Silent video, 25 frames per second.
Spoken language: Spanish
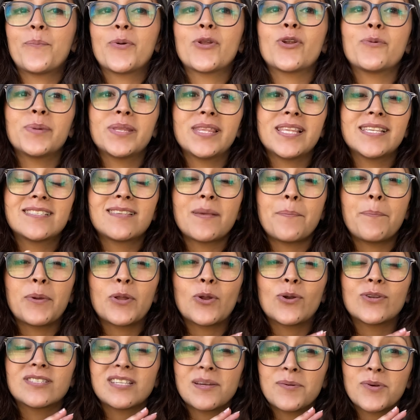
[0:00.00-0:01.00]
pero me dice,
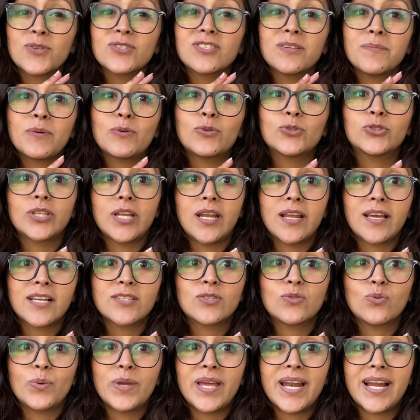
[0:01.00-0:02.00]
pero el sábado sí me gustaría que
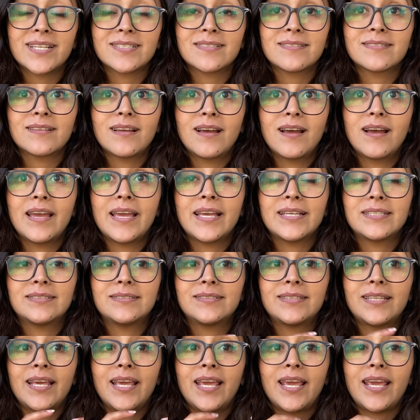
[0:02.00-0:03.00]
estuvieras
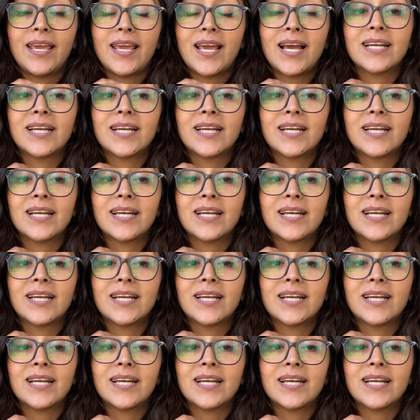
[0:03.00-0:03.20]
este,